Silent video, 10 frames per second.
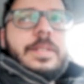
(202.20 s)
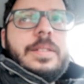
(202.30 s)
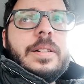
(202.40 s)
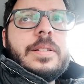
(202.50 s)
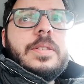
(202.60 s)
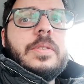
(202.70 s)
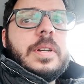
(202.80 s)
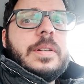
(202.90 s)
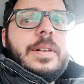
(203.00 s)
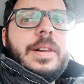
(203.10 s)

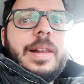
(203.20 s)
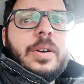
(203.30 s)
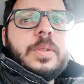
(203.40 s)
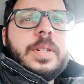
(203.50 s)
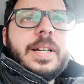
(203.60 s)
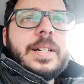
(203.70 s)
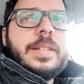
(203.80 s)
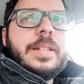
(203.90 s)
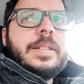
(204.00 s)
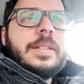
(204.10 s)
Direzione Lago di
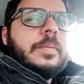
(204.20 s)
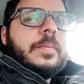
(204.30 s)
Garda